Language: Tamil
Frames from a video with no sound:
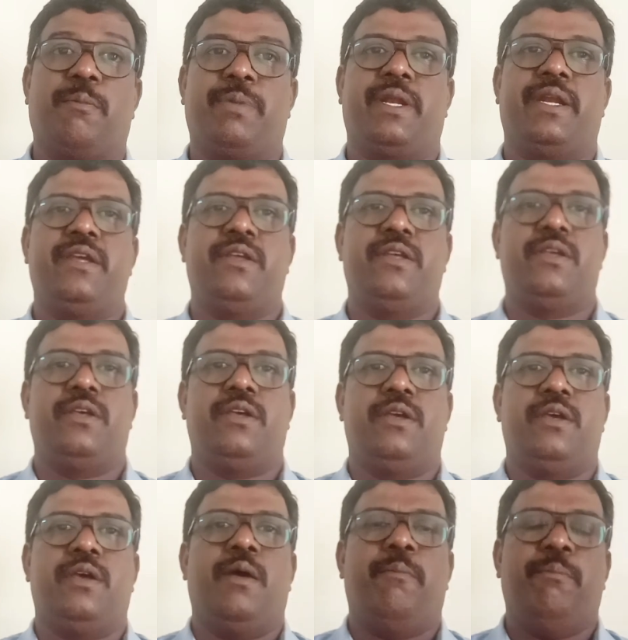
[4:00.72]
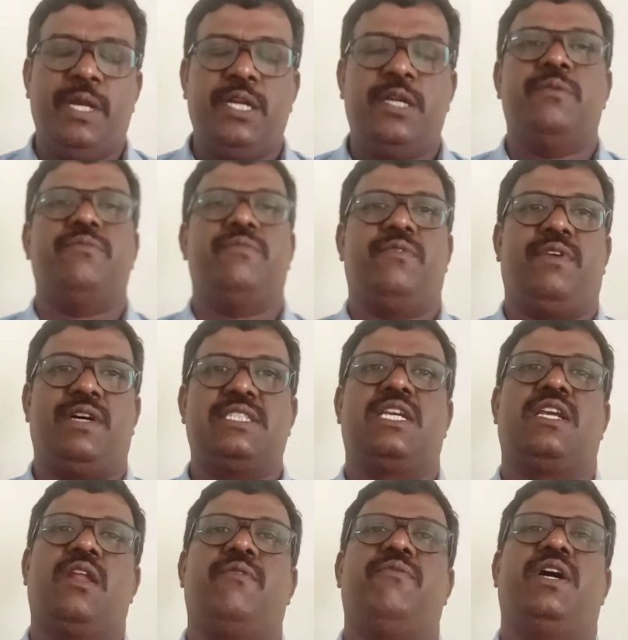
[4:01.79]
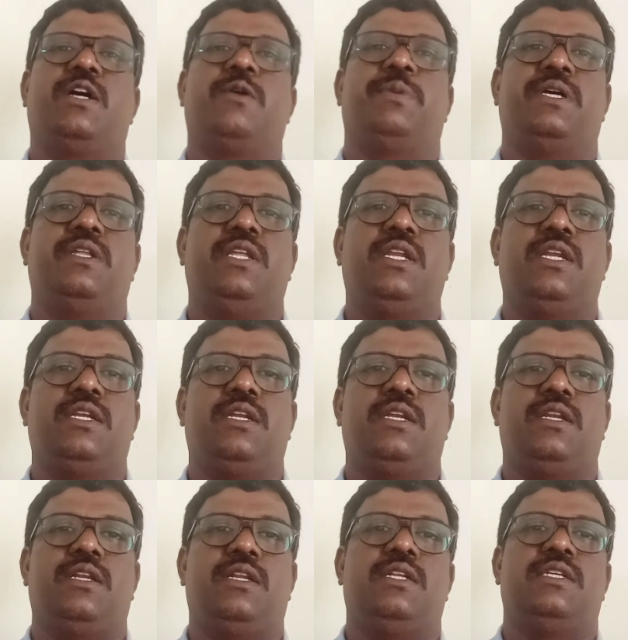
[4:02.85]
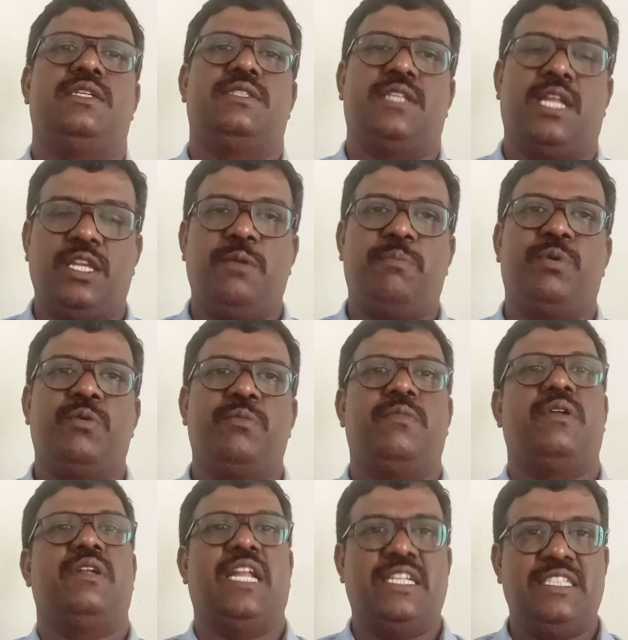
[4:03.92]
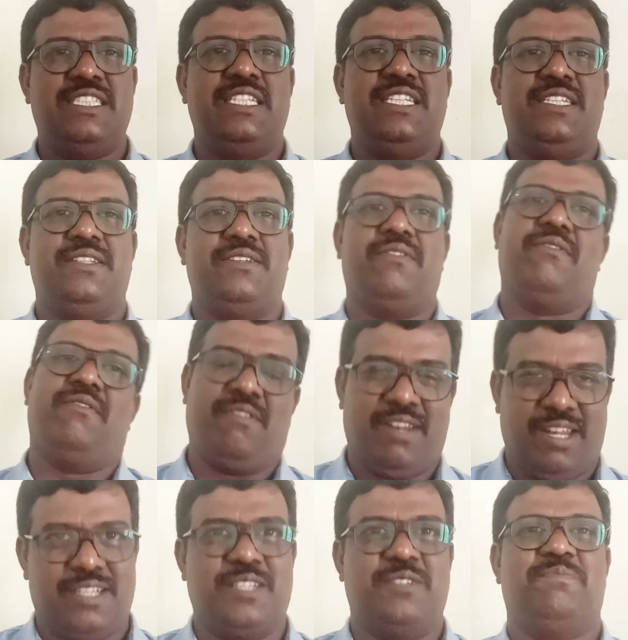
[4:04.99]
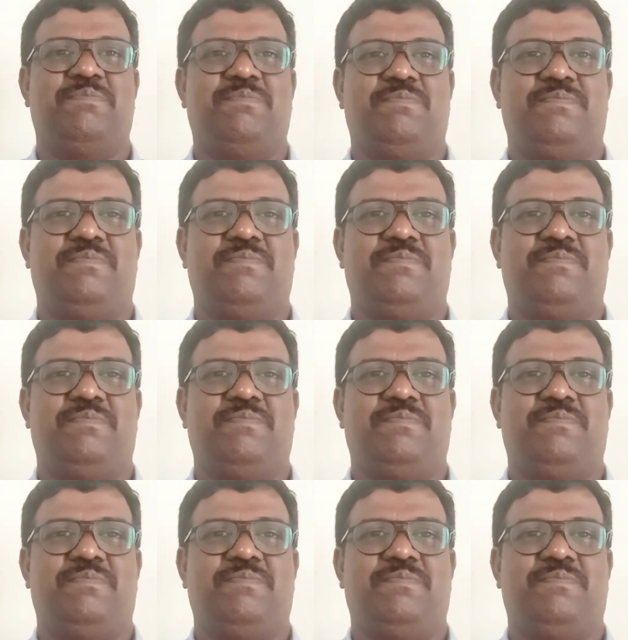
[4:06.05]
நம்புகிறேன் மீண்டும் வாசிக்கலாம் வாங்க பகுதியில் சந்திப்போம் நன்றி வணக்கம்